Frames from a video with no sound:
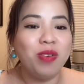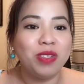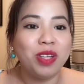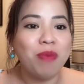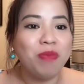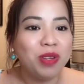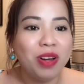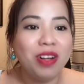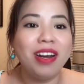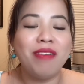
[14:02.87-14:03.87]
sống
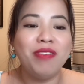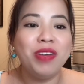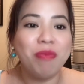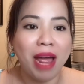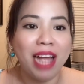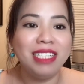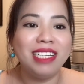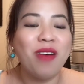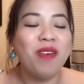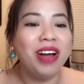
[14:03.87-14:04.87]
rất là viên mãn
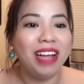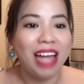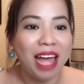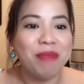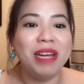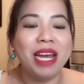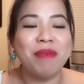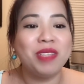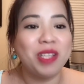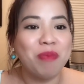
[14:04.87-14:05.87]
sau hơn 20
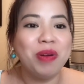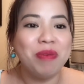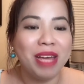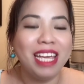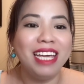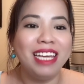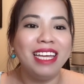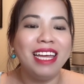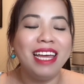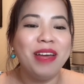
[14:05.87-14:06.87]
năm sống ở Mỹ.
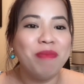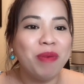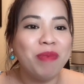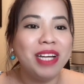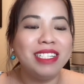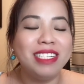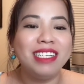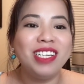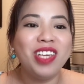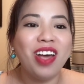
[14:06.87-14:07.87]
Một lần
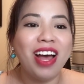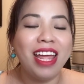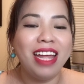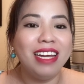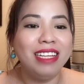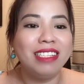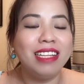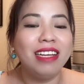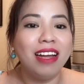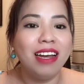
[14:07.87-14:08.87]
nữa cho Haley
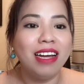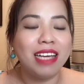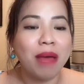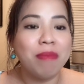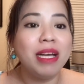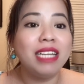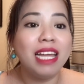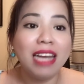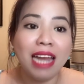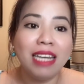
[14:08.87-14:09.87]
xin gửi lời cảm ơn
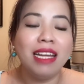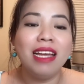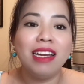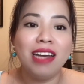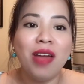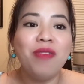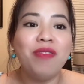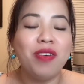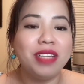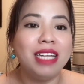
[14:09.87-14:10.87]
đến anh nếu
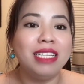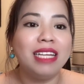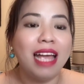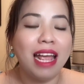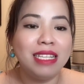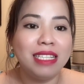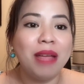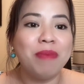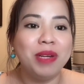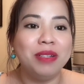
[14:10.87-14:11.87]
vô tình anh
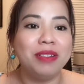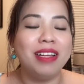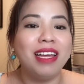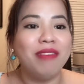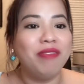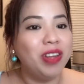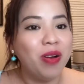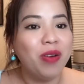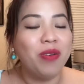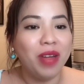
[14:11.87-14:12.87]
xem được
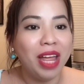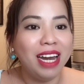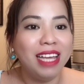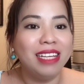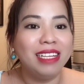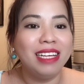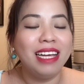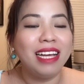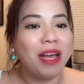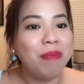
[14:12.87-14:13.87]
video của Haley
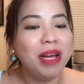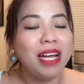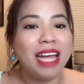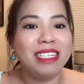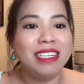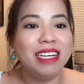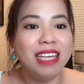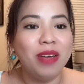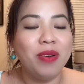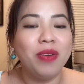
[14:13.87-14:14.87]
cảm ơn anh rất
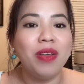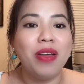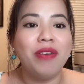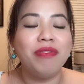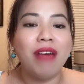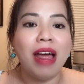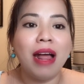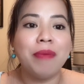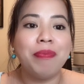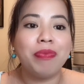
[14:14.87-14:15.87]
nhiều
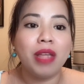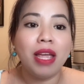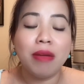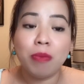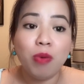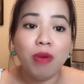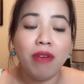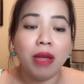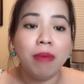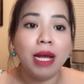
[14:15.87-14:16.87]
và quý
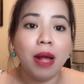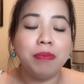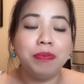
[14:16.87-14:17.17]
vị biết không